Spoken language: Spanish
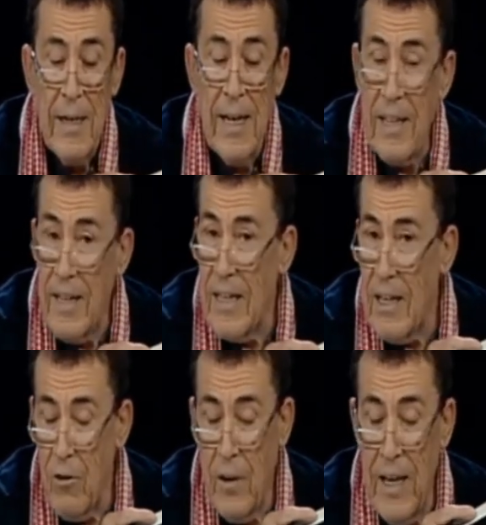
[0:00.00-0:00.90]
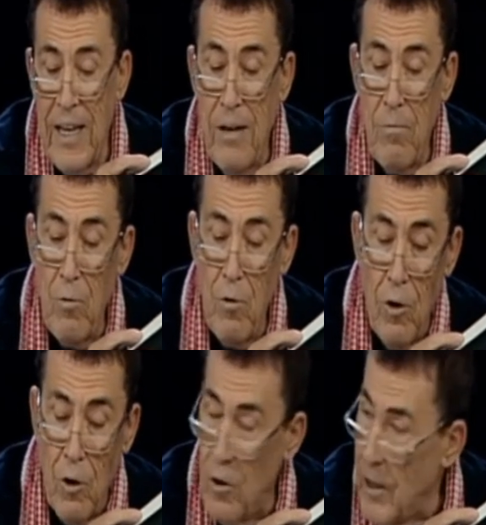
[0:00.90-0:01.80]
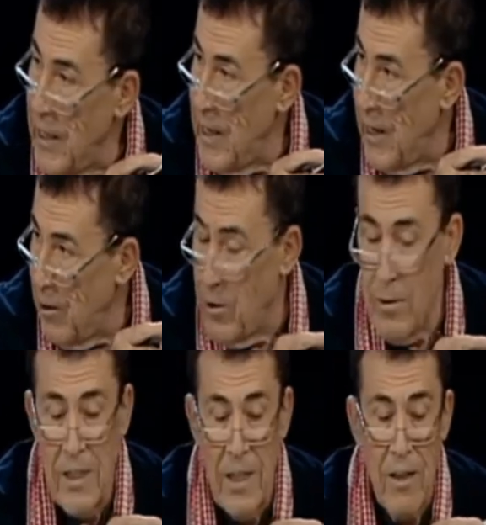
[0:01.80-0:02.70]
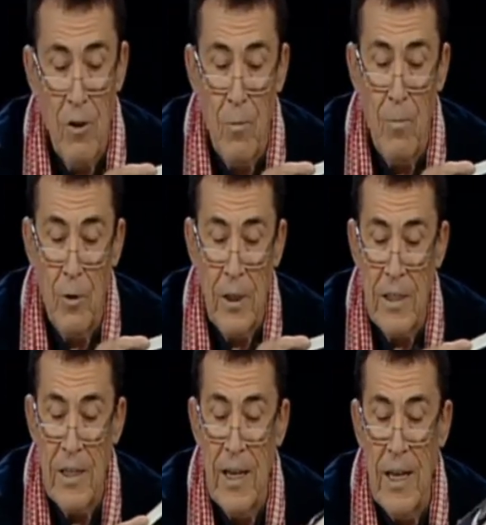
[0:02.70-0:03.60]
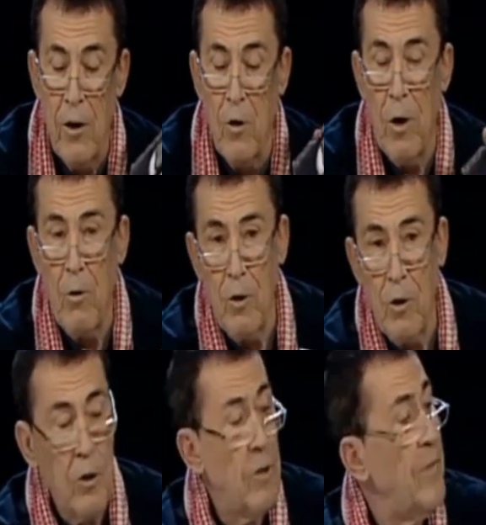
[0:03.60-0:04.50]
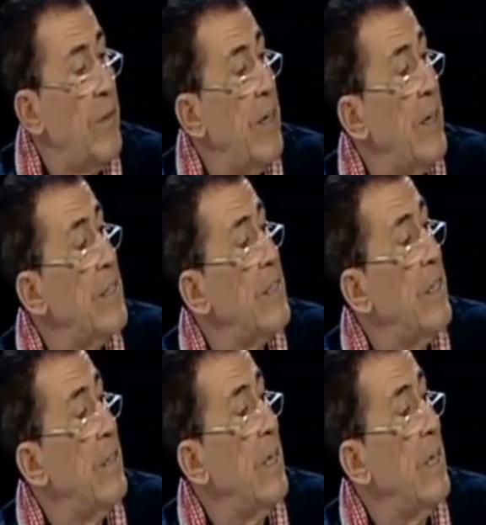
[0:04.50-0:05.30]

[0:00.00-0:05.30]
catedrático de inmunología en la Universidad Complutense y coautor de este